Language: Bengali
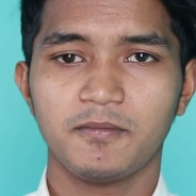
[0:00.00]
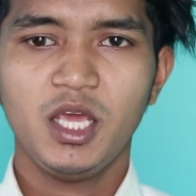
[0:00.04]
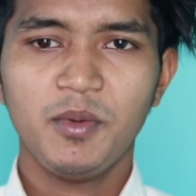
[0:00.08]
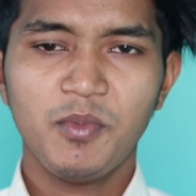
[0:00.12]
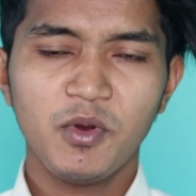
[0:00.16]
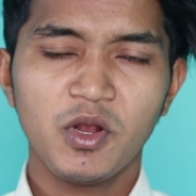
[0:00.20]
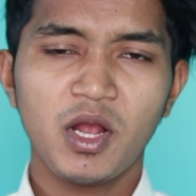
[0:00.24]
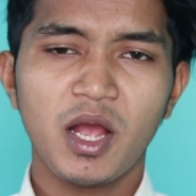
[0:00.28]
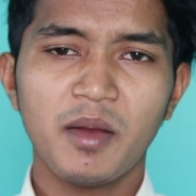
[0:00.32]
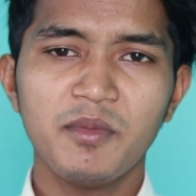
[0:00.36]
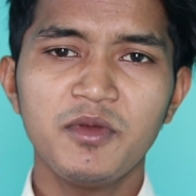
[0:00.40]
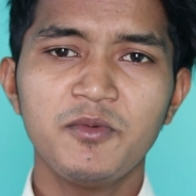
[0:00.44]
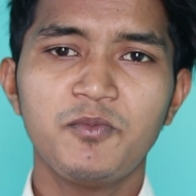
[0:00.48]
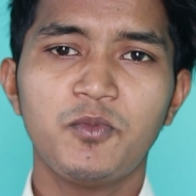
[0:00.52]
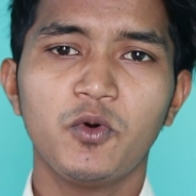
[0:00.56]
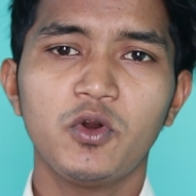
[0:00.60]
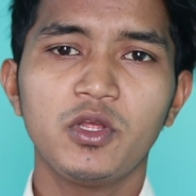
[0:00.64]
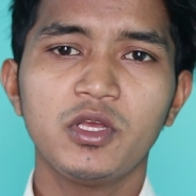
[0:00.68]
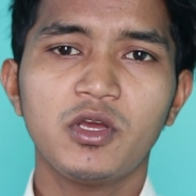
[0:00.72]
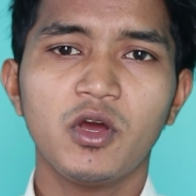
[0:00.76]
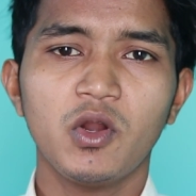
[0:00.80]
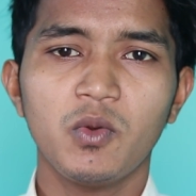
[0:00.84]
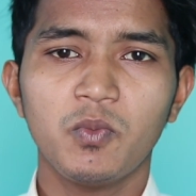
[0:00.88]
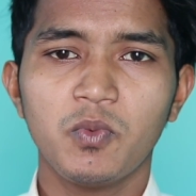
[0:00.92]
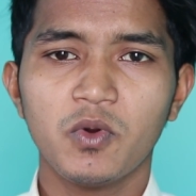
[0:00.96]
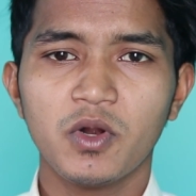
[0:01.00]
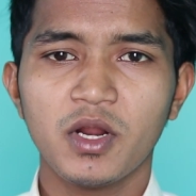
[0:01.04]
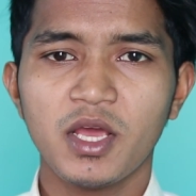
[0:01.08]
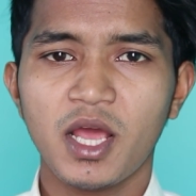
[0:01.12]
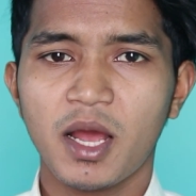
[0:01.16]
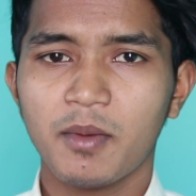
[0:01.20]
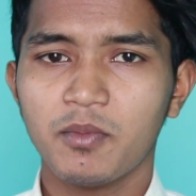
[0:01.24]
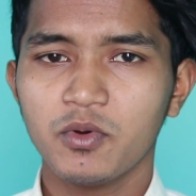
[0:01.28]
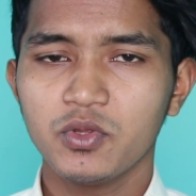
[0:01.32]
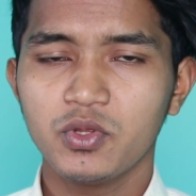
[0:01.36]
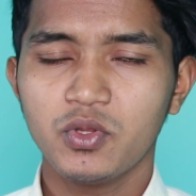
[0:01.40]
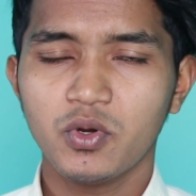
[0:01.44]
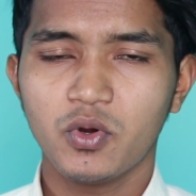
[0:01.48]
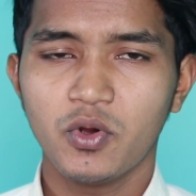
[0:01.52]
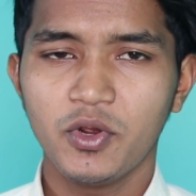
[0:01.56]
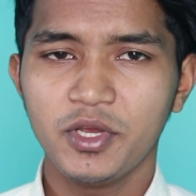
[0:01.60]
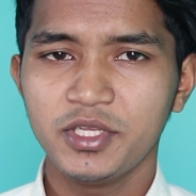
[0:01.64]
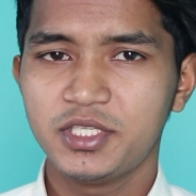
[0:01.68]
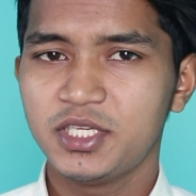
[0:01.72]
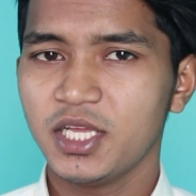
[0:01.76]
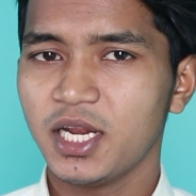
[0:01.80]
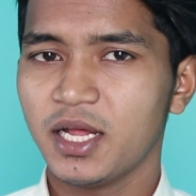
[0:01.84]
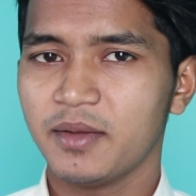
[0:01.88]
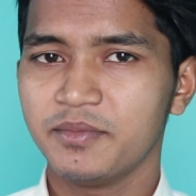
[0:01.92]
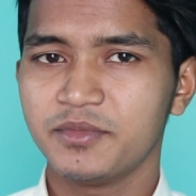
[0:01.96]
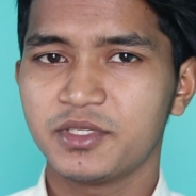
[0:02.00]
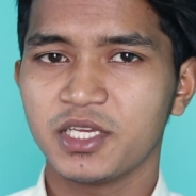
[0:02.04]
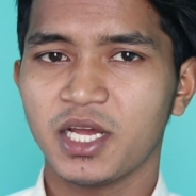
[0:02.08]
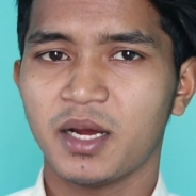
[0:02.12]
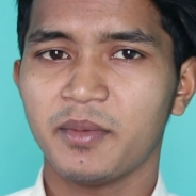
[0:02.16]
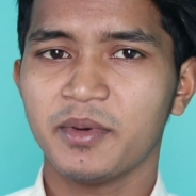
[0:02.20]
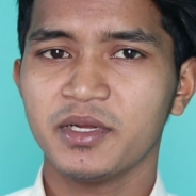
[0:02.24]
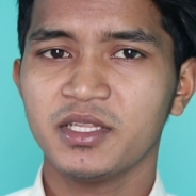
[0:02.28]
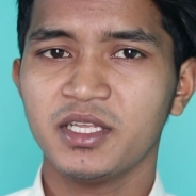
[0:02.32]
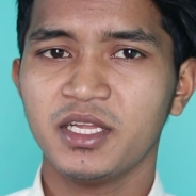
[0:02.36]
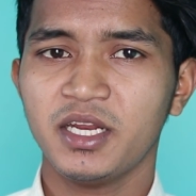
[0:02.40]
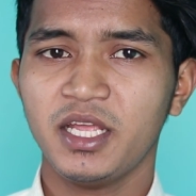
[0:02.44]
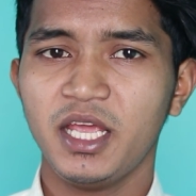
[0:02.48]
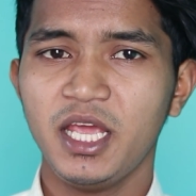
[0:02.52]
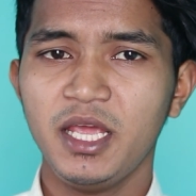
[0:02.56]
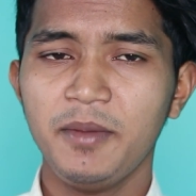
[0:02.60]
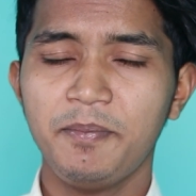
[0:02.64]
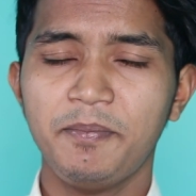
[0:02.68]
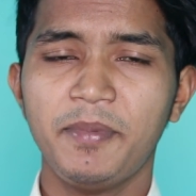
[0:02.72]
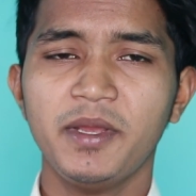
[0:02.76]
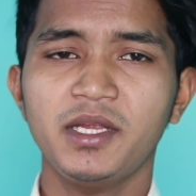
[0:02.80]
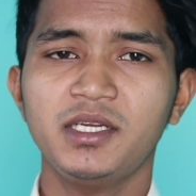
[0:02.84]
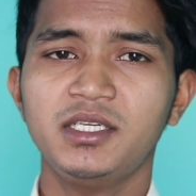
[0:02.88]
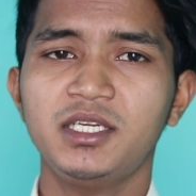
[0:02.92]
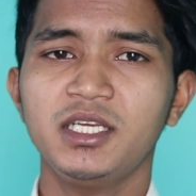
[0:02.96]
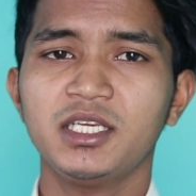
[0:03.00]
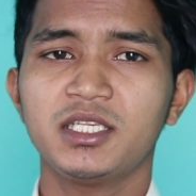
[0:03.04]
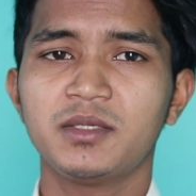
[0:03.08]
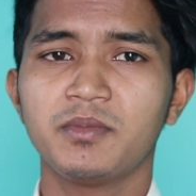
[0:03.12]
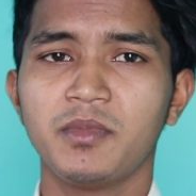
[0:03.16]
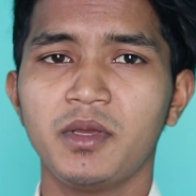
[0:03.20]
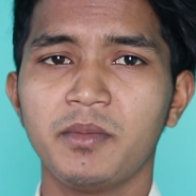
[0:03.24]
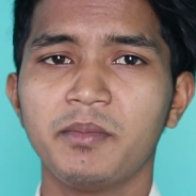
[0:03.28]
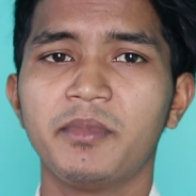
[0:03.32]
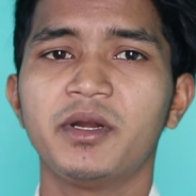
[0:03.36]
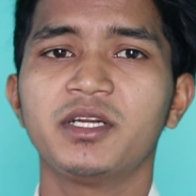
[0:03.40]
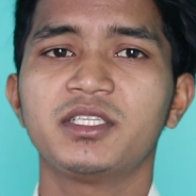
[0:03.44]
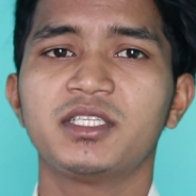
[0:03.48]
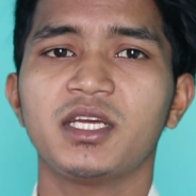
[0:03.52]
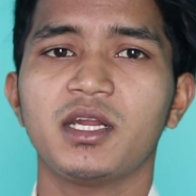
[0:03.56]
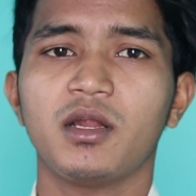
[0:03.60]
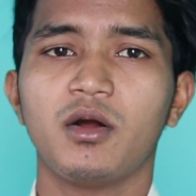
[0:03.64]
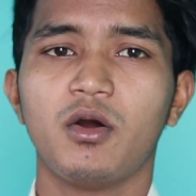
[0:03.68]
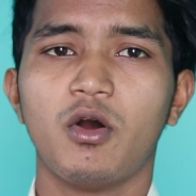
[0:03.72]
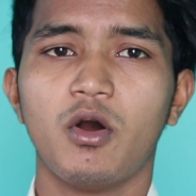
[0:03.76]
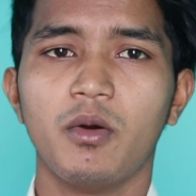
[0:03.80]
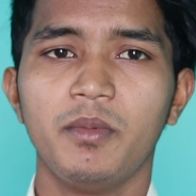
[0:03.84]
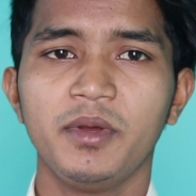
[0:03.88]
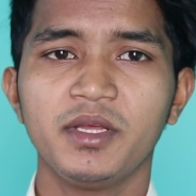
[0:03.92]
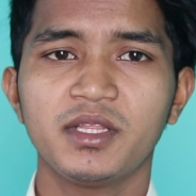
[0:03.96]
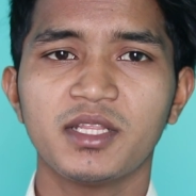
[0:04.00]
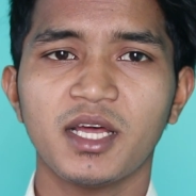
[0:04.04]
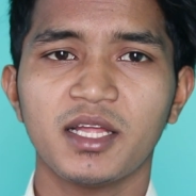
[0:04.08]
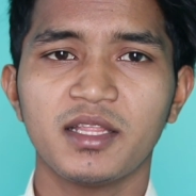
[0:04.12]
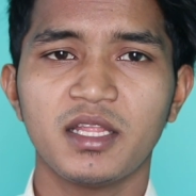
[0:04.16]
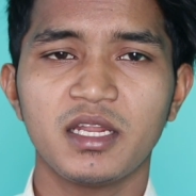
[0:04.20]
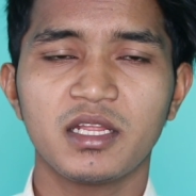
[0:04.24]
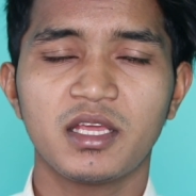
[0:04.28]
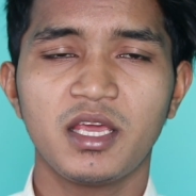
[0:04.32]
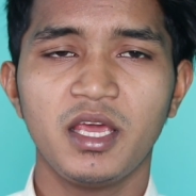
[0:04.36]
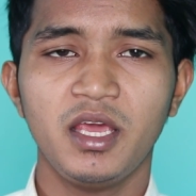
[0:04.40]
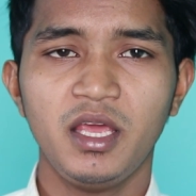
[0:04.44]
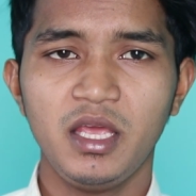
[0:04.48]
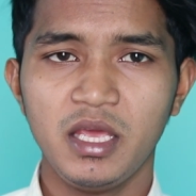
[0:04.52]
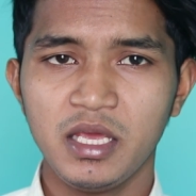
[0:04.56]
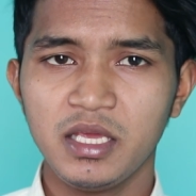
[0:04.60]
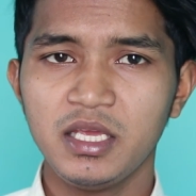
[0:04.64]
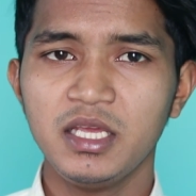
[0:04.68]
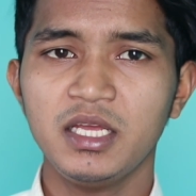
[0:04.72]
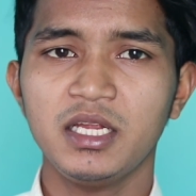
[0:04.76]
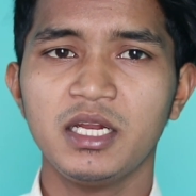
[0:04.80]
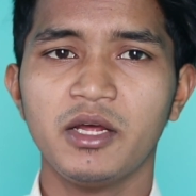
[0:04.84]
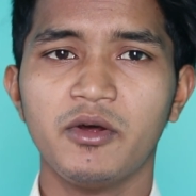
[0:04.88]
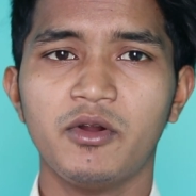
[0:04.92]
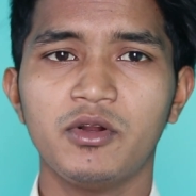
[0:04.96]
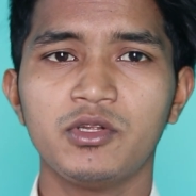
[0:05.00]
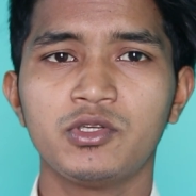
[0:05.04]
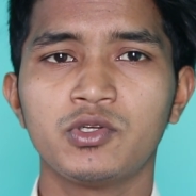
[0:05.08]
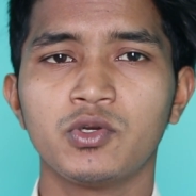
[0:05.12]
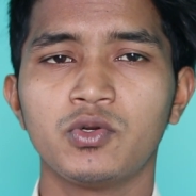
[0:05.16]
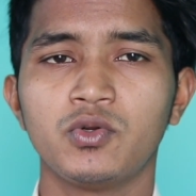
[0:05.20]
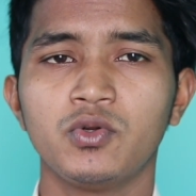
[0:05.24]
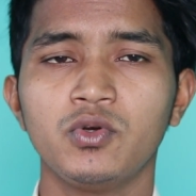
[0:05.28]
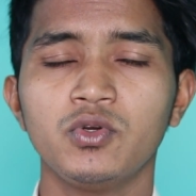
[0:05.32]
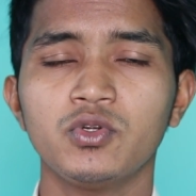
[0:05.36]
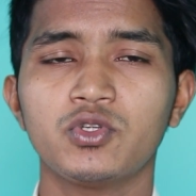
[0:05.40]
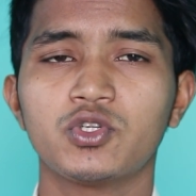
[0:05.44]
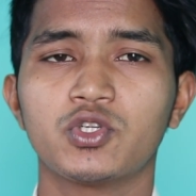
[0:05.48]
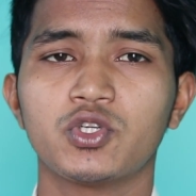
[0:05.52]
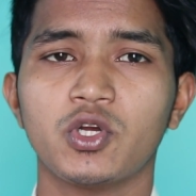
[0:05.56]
এবং আমি পরিকল্পনায় আবদ্ধ হয়েছিলাম যে আমাদের এই পেডডিক্স মেম্বার যারা হবে তাদেরকে এগিয়ে নেওয়ার জন্য